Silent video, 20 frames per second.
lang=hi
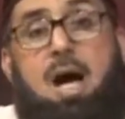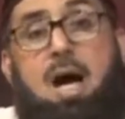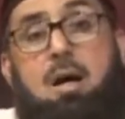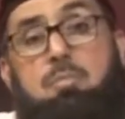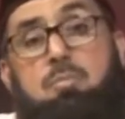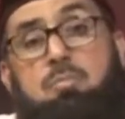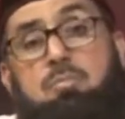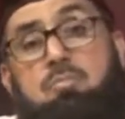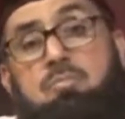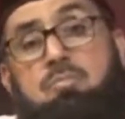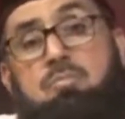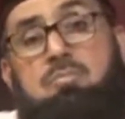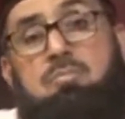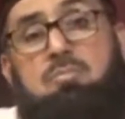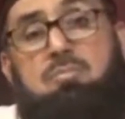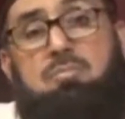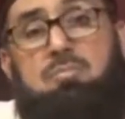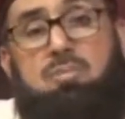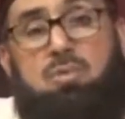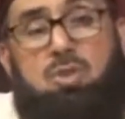अब
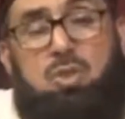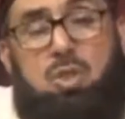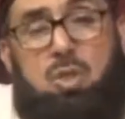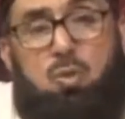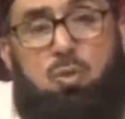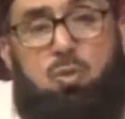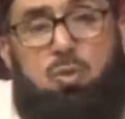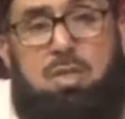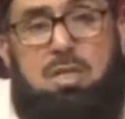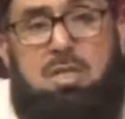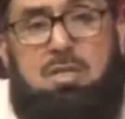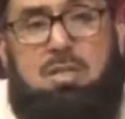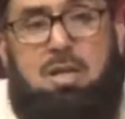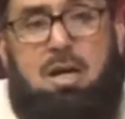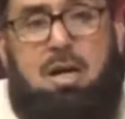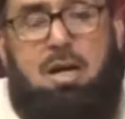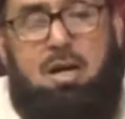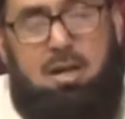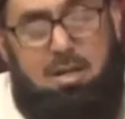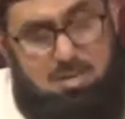ज़रूरी था